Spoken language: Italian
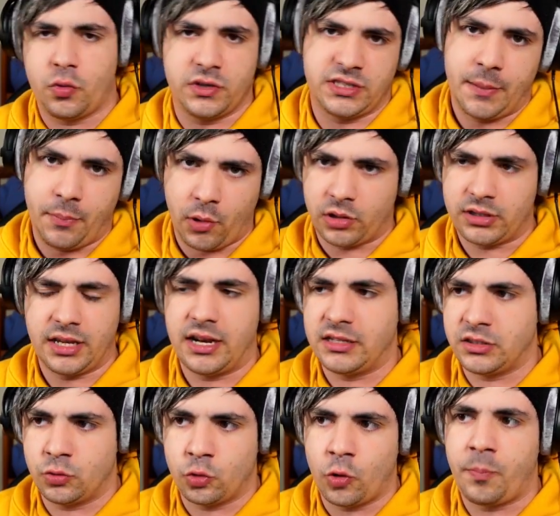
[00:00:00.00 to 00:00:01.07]
questa porta
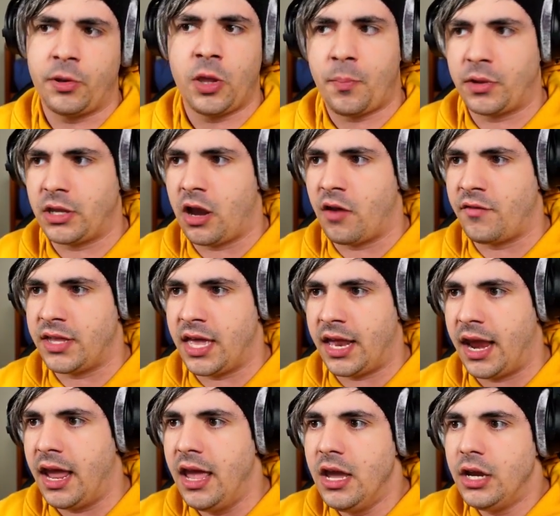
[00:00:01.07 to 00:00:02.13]
innanzitutto, poi dopo andiamo a
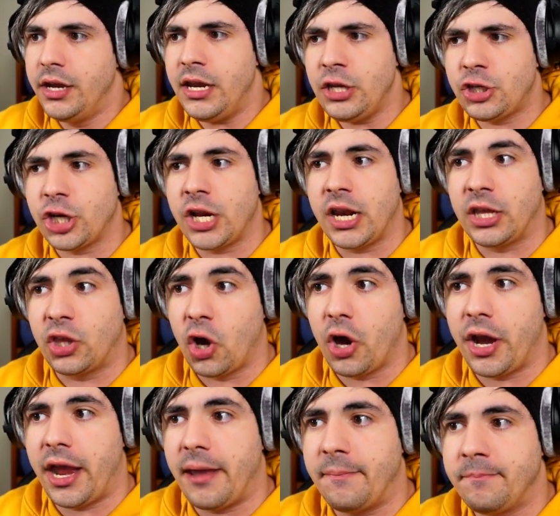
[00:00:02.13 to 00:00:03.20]
vedere.
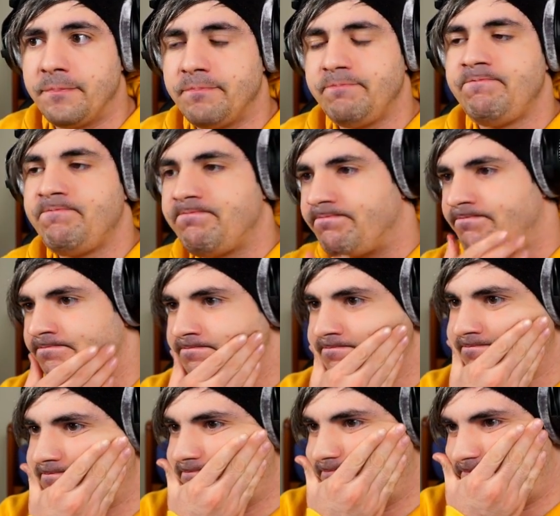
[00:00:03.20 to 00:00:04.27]
Inceneritore?
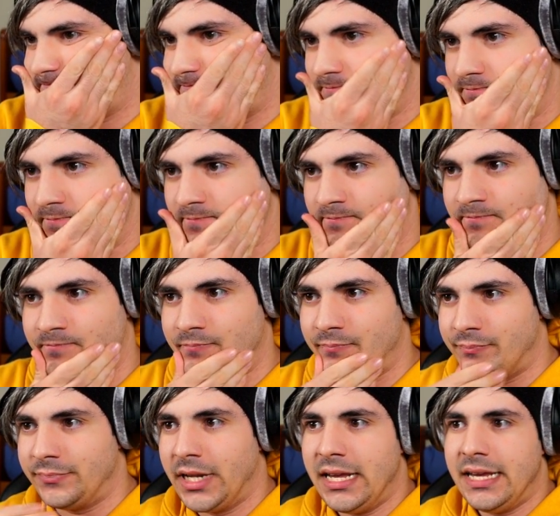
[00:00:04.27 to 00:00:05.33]

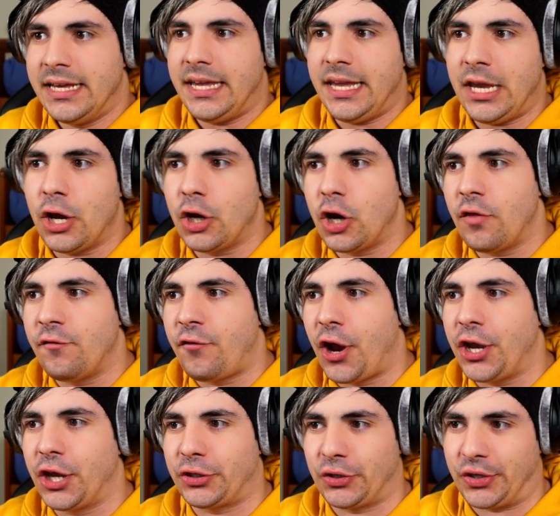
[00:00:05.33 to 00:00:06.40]
Mmm... Io non
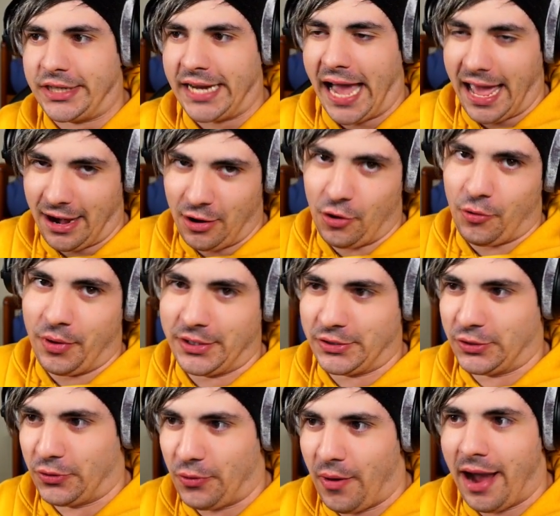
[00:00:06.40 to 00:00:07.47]
voglio toccarlo
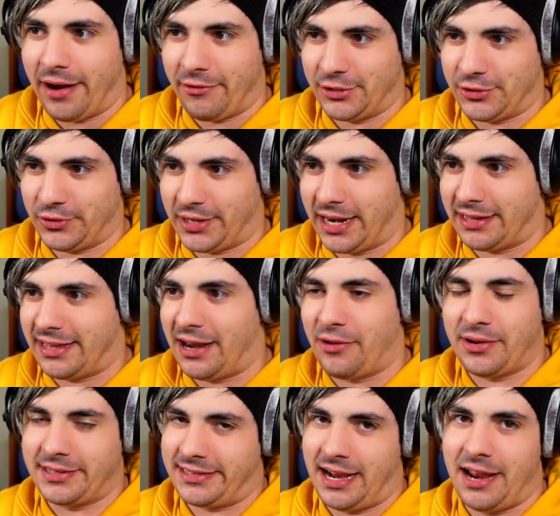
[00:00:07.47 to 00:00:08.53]
questo qua, questo cartello,
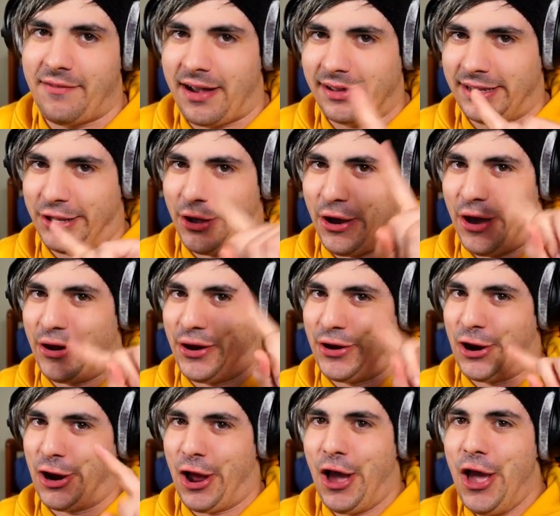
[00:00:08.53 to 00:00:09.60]
questa leva. No, no,
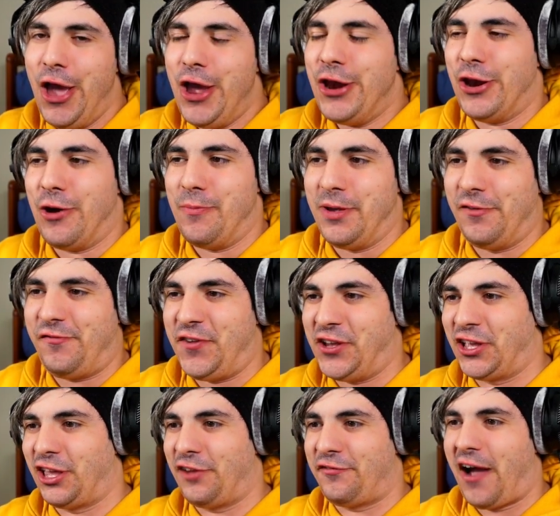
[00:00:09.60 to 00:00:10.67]
no, no, non mi
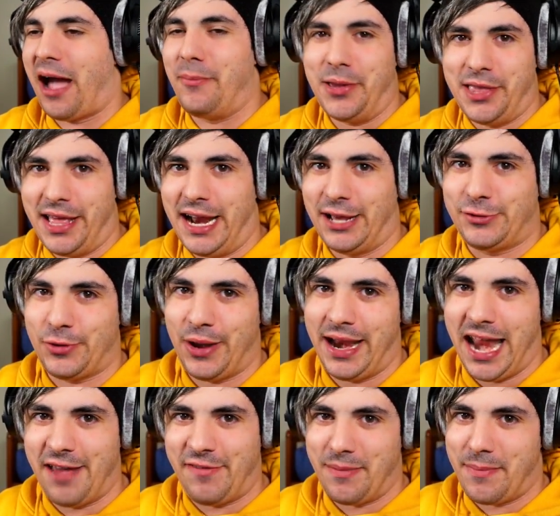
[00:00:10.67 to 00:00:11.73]
fido di Fabio e delle sue leve